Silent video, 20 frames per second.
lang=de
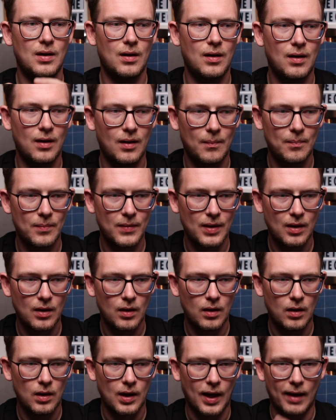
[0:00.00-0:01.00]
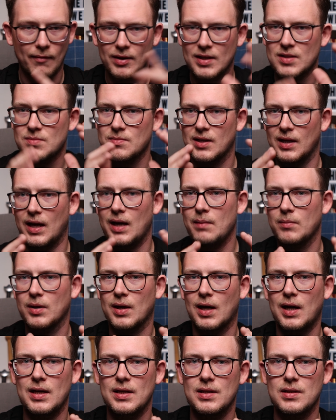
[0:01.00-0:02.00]
Ähm, aber in diesem kleinen
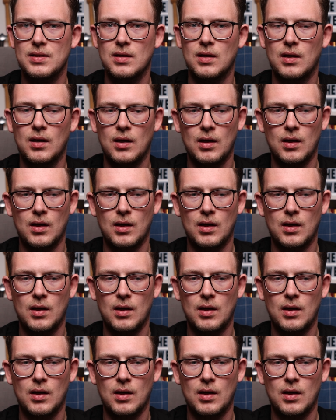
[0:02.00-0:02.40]
Bereich